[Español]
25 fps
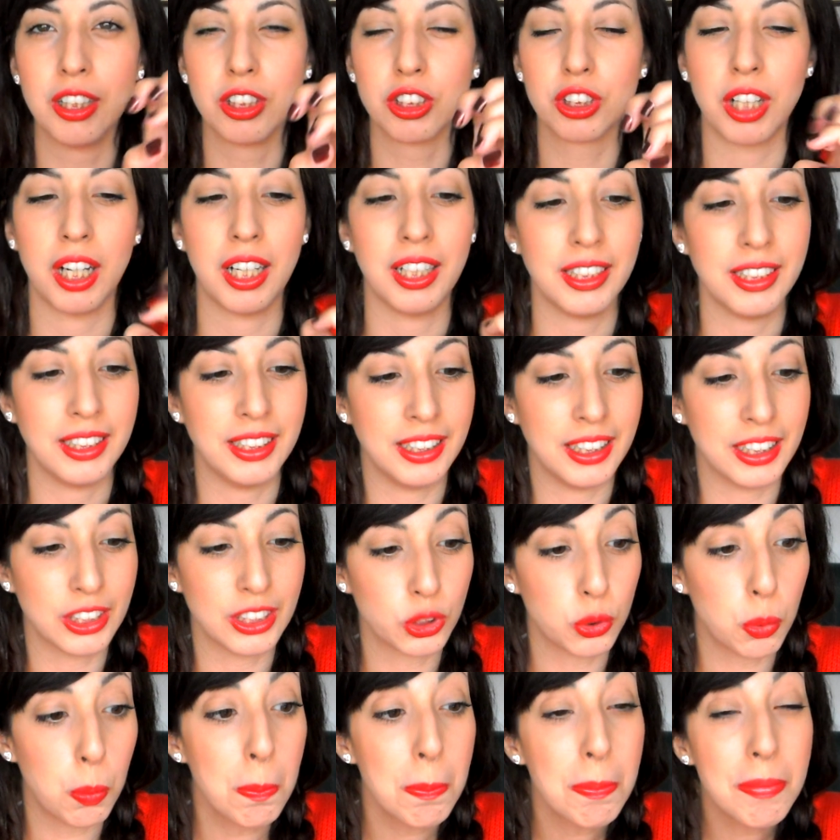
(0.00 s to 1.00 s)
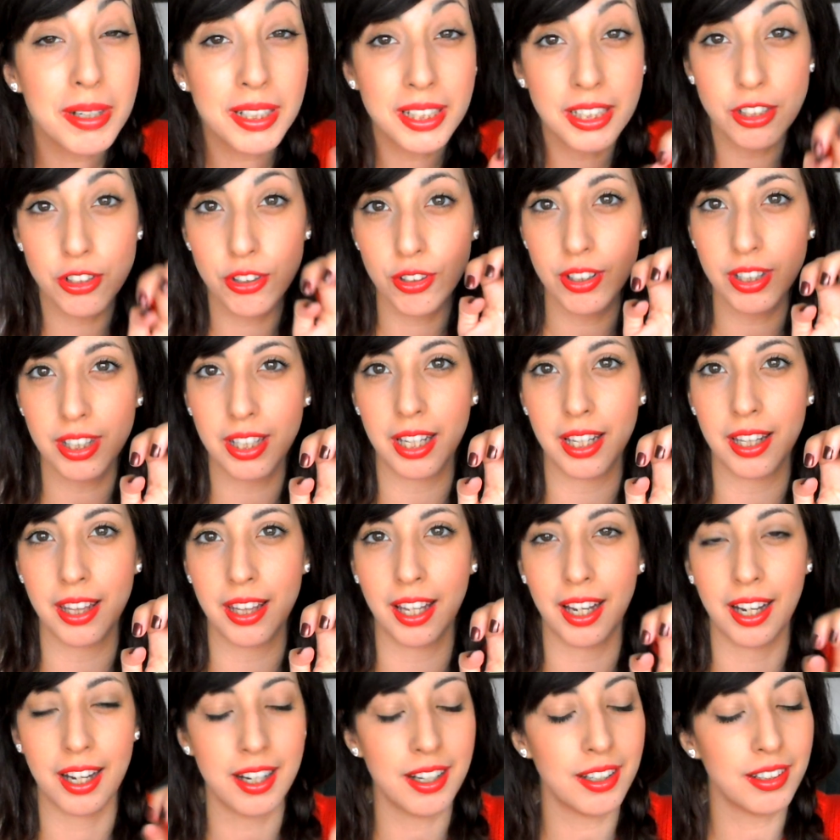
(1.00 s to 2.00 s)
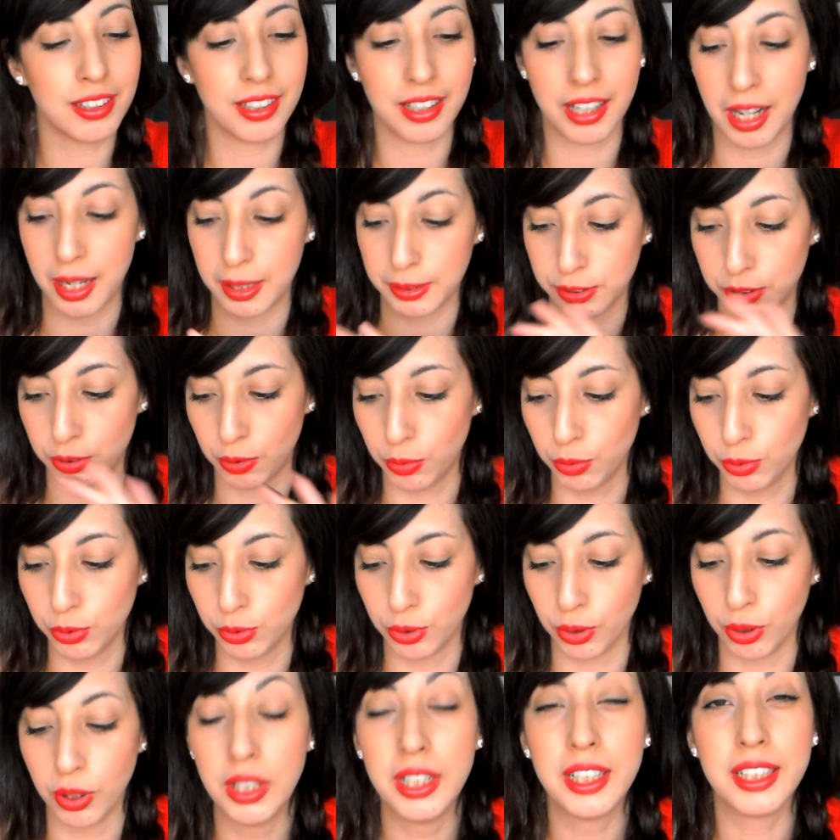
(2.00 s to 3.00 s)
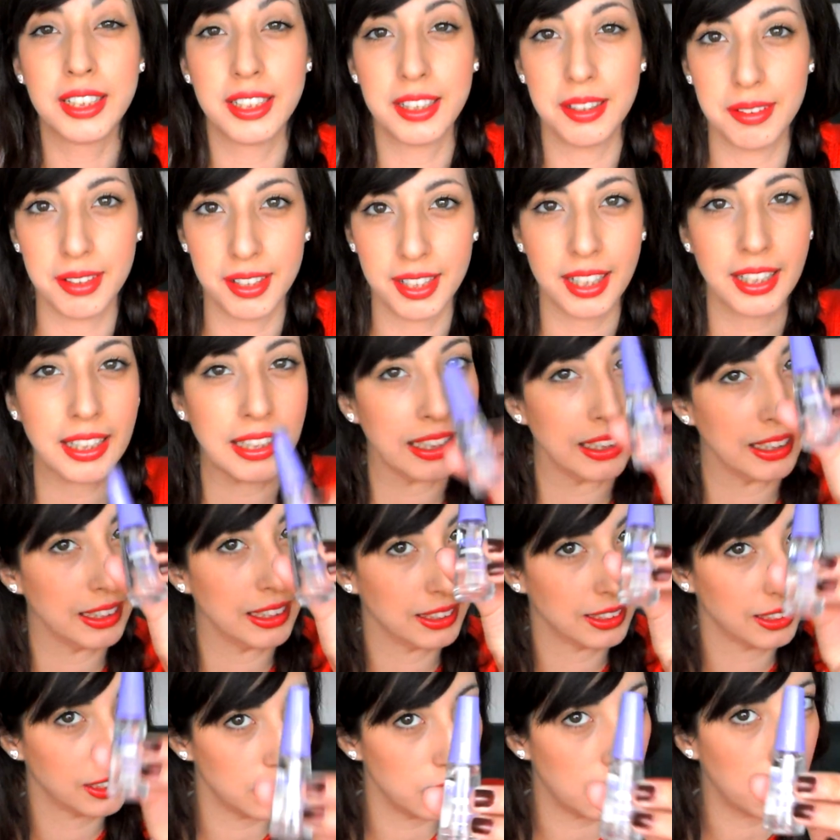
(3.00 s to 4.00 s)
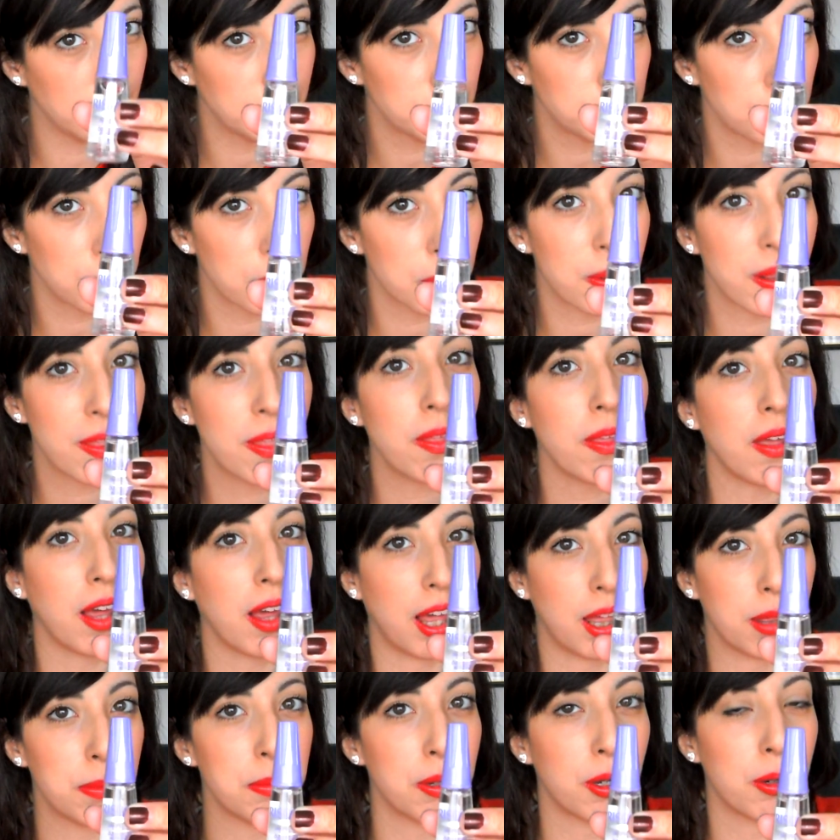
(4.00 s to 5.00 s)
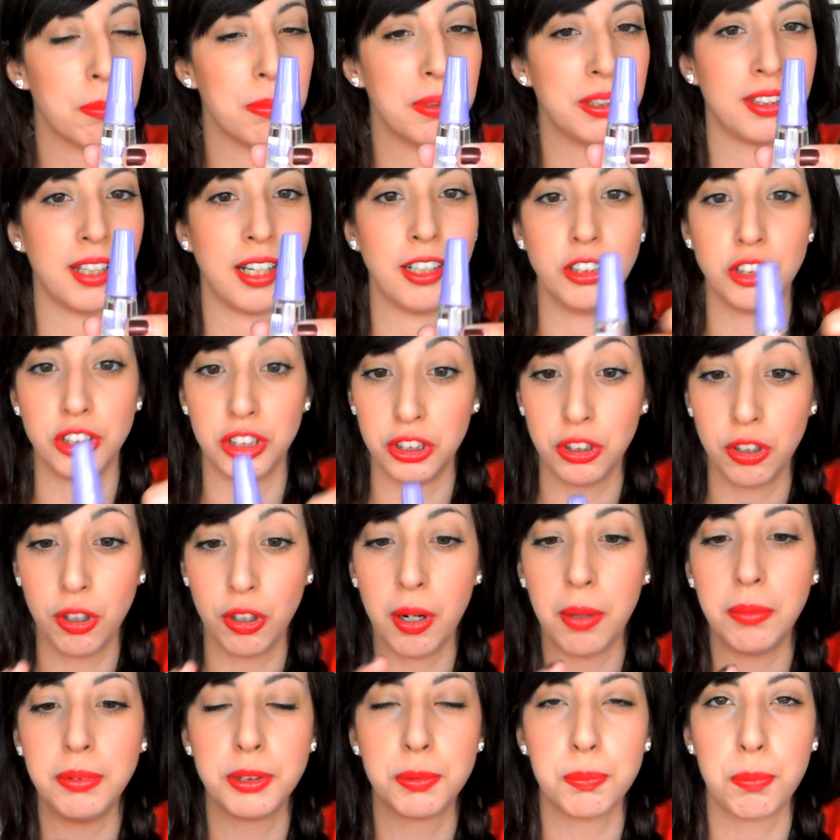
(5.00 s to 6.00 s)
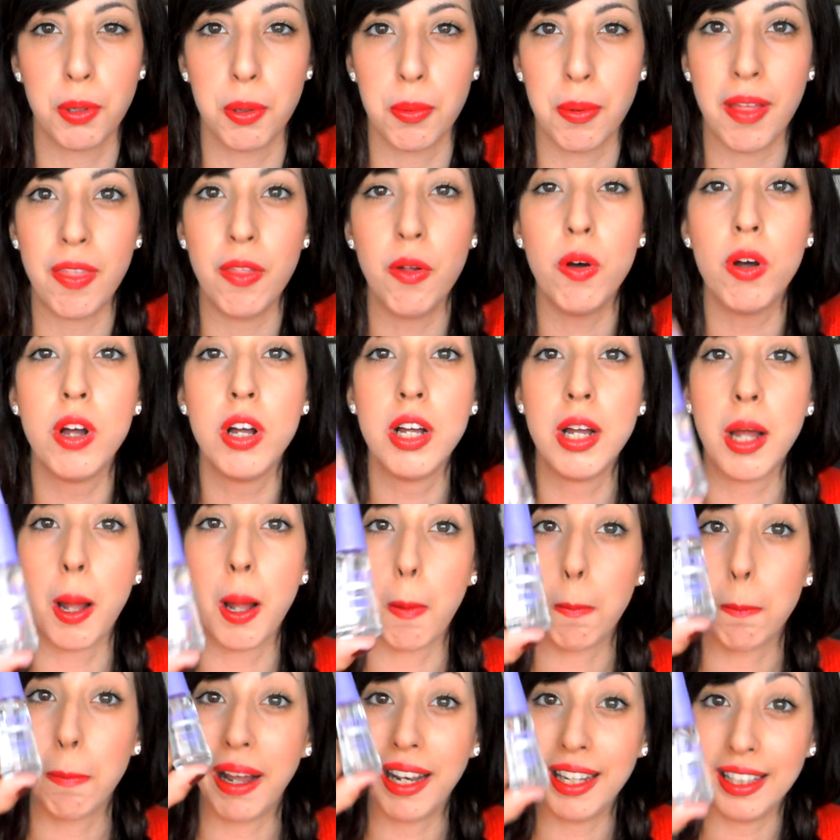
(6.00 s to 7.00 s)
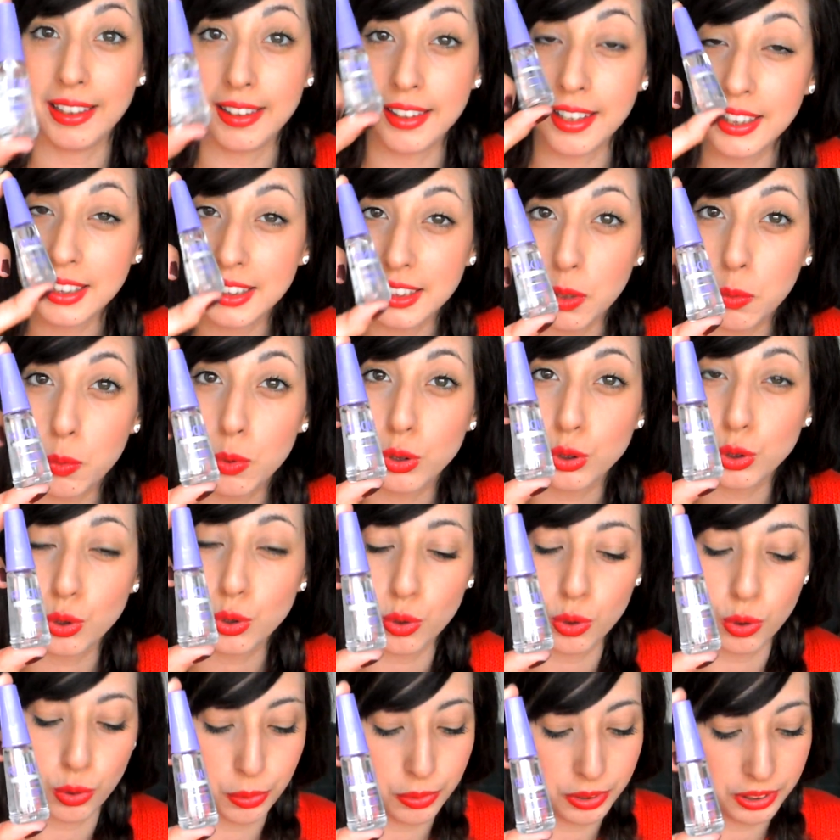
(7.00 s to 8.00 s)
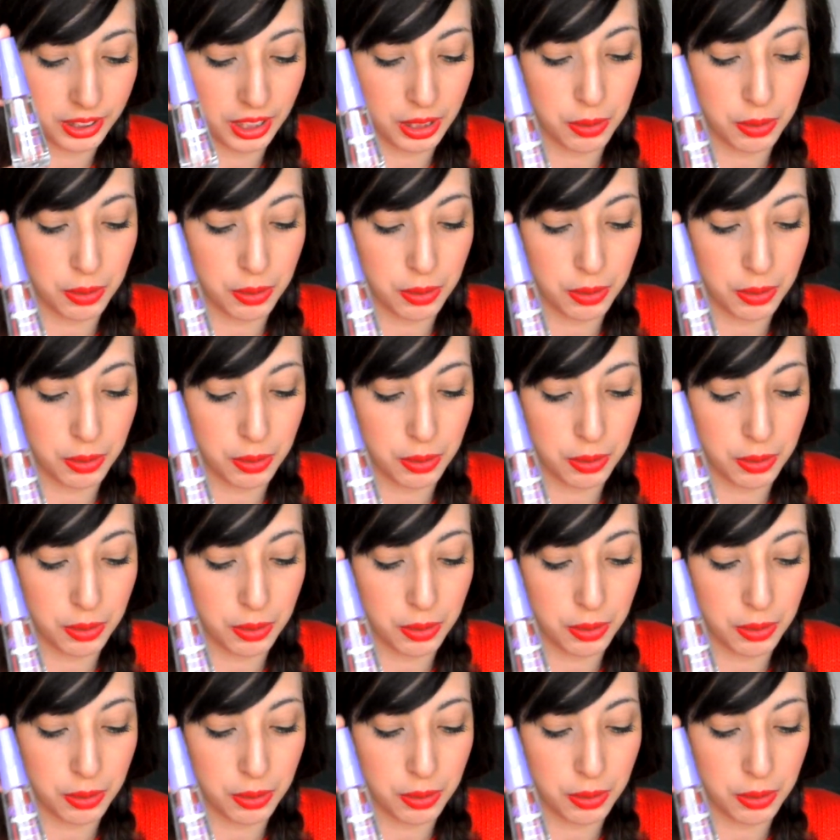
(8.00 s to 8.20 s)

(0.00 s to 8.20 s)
O sea, y es un brillo el que deja absoluto. De verdad que si la habéis probado, dejadme comentarios. Si no la habéis probado, vale 3,99